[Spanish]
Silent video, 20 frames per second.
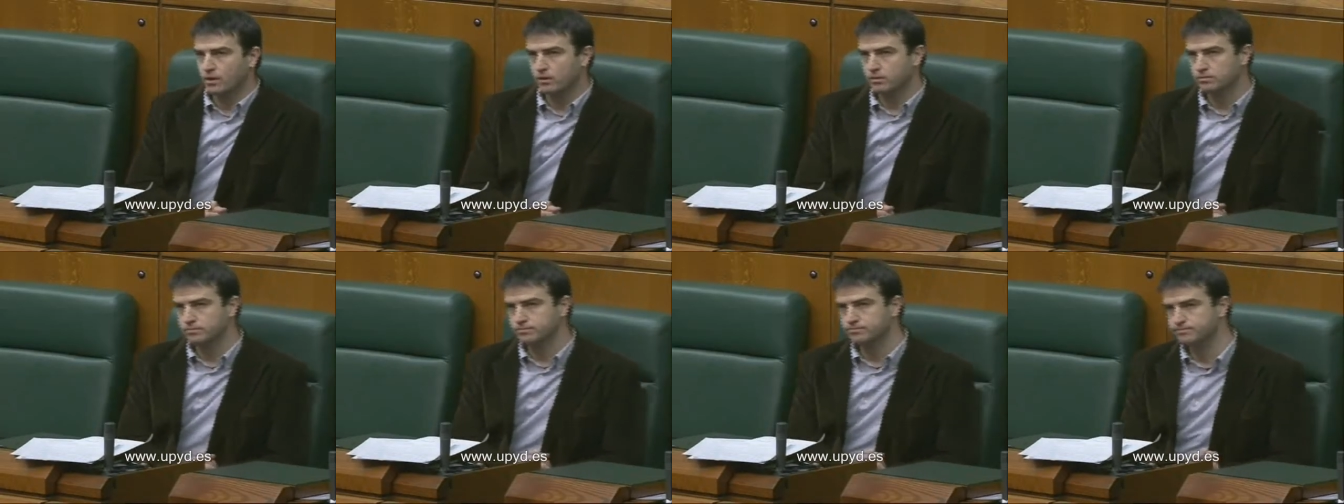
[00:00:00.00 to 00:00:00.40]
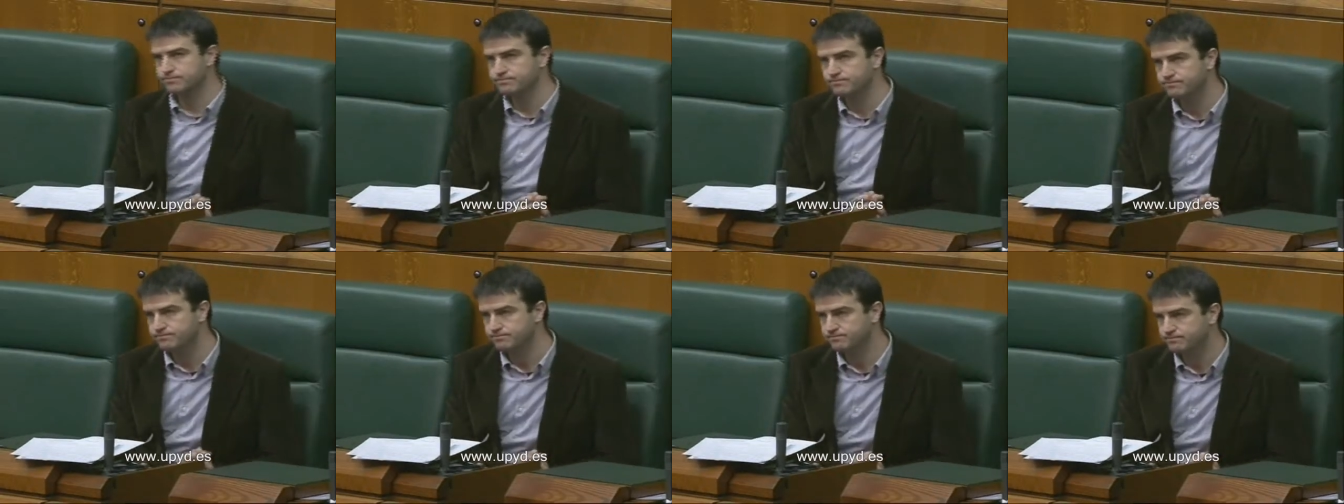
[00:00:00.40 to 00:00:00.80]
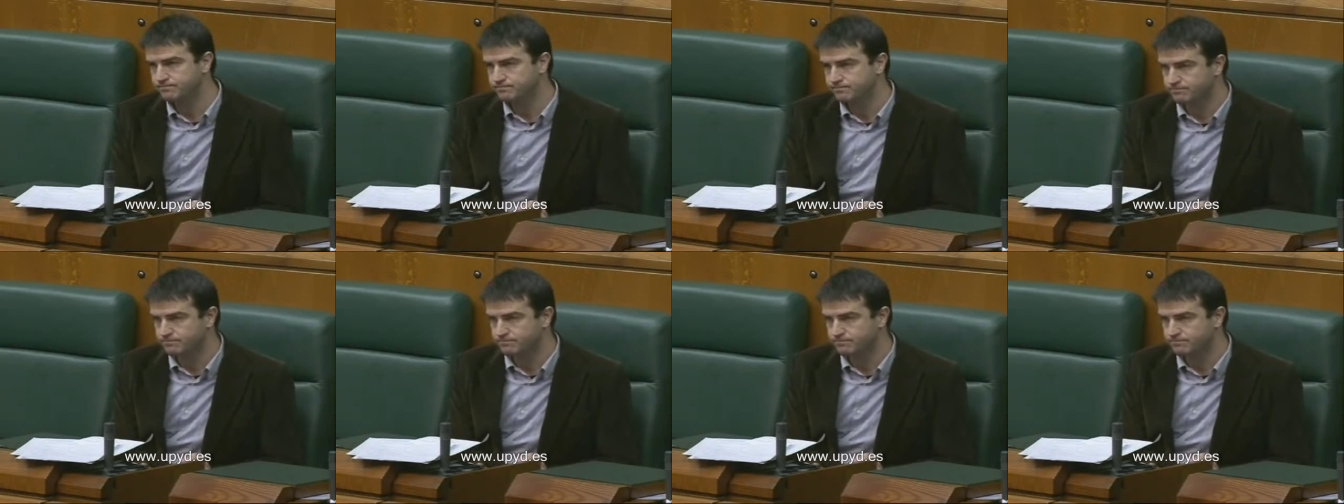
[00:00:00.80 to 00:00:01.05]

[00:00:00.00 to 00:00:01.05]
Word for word: No es un proyecto